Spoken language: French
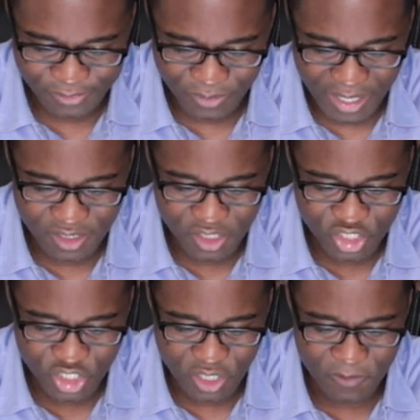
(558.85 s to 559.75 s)
1
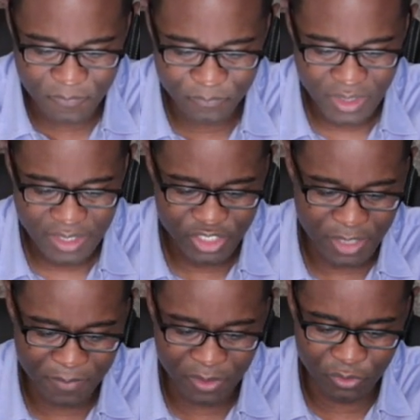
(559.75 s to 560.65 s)
Jean
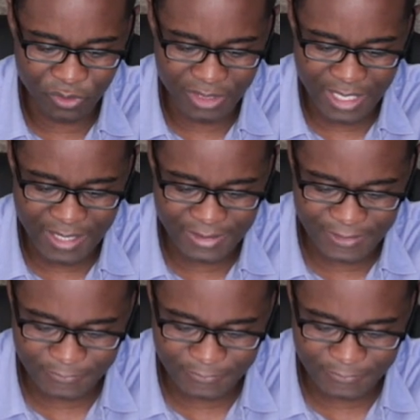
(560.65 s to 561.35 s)
chapitre 4,